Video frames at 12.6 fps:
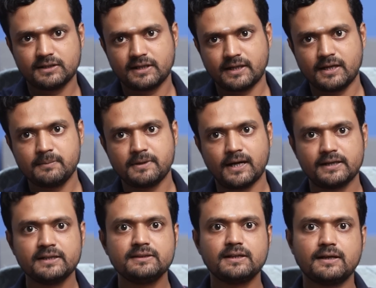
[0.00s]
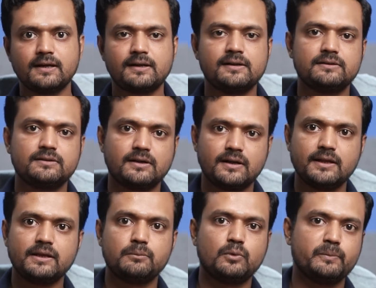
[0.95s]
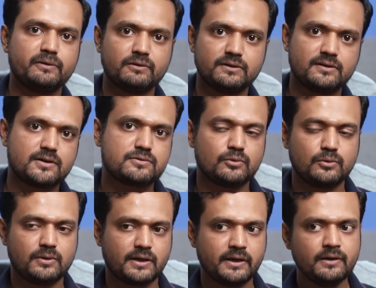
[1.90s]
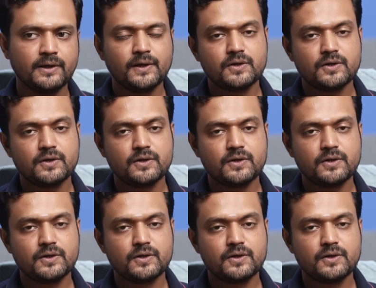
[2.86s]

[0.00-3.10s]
அந்த கிரகம் அழிந்த காரணத்தினால இங்கே பூமிக்கு வந்ததாக சொல்லுவாங்க